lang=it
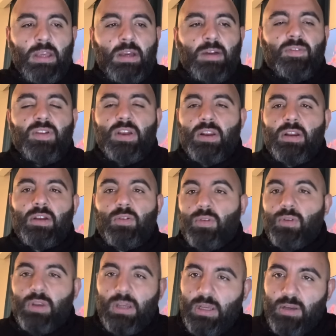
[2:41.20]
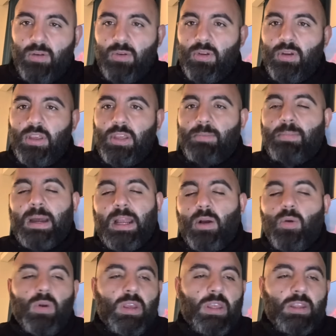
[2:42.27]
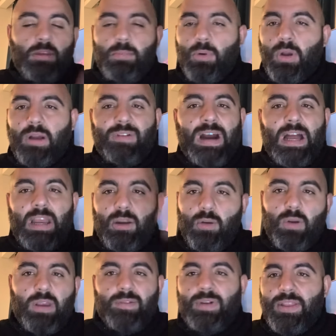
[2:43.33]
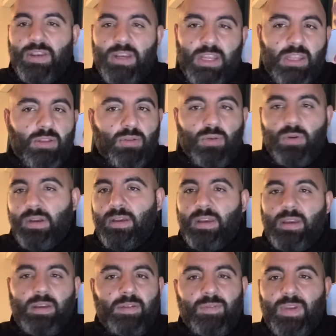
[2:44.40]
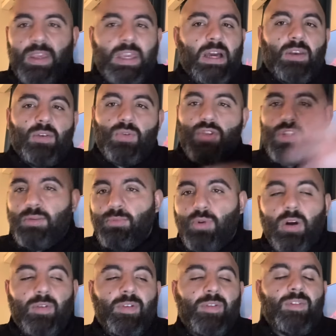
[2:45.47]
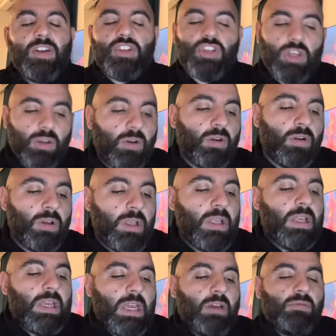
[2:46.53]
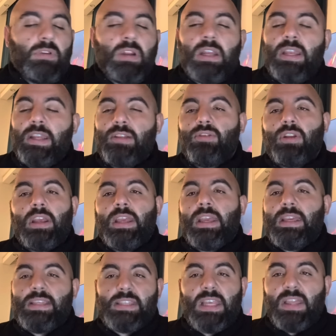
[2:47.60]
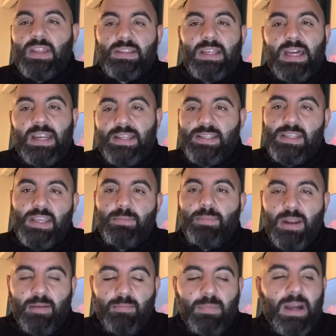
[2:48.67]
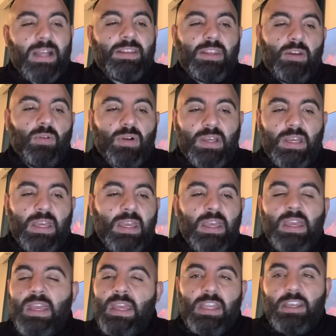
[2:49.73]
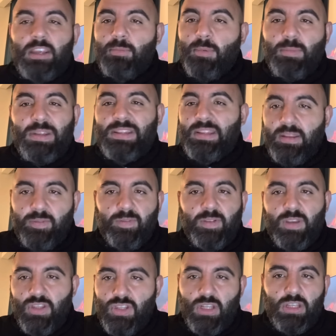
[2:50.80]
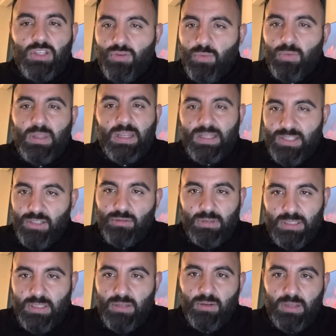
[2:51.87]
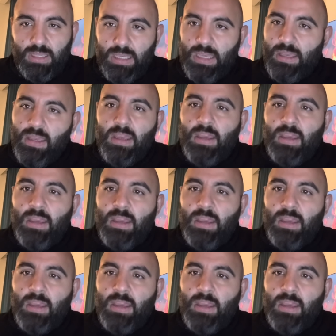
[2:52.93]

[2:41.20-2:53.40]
fer- eh, con, eh, con i paraocchi tipo cavallo che va dritto e via, non si muove. Invece no, è un allenatore che sa adattarsi, è pragmatico, che nei momenti difficili studia la situazione che